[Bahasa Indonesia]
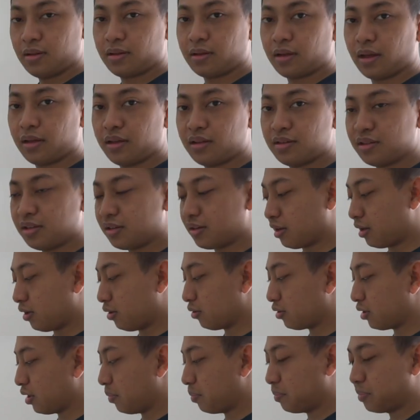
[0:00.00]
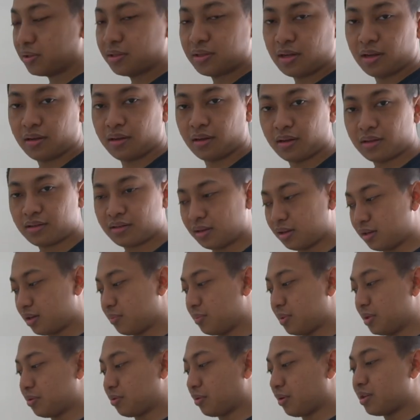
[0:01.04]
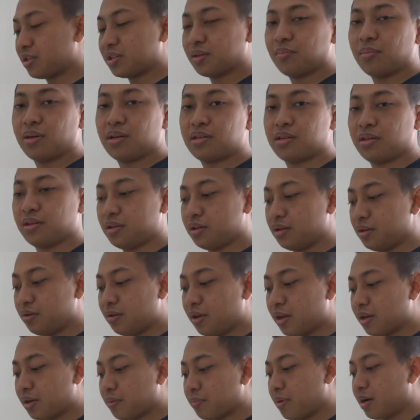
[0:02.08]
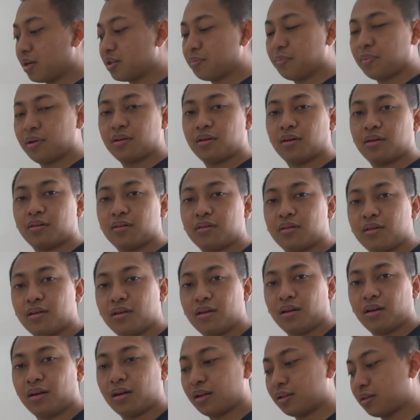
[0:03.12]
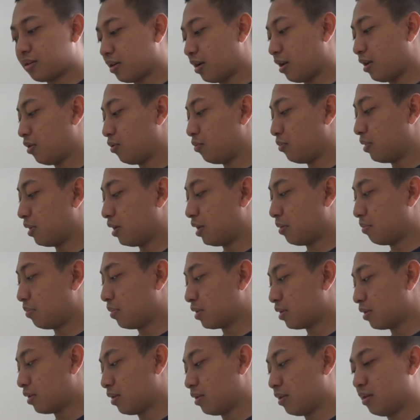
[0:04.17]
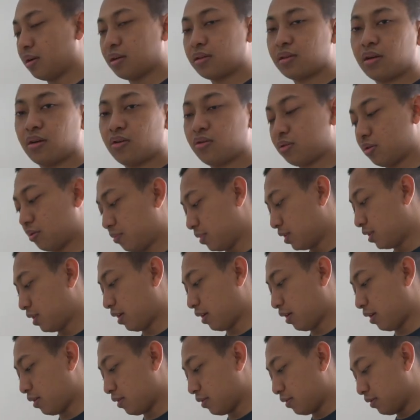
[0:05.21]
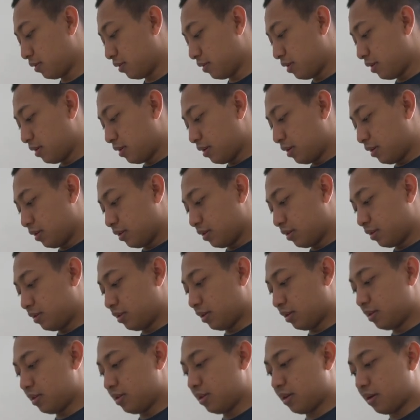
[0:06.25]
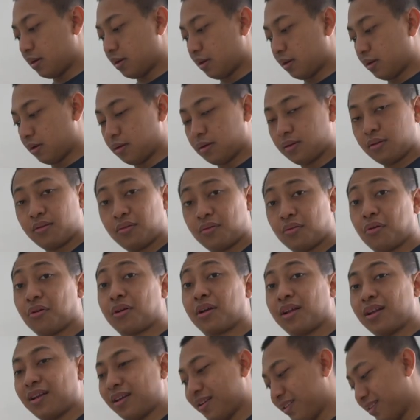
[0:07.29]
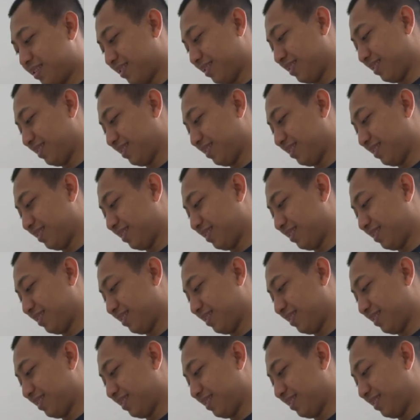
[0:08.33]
kayaknya sih kalau tipe saya saya lebih suka yang sebelas ini ini enak banget pegang nggak terlalu berlibat nggak terlalu kebesaran jadi ya oke okay lah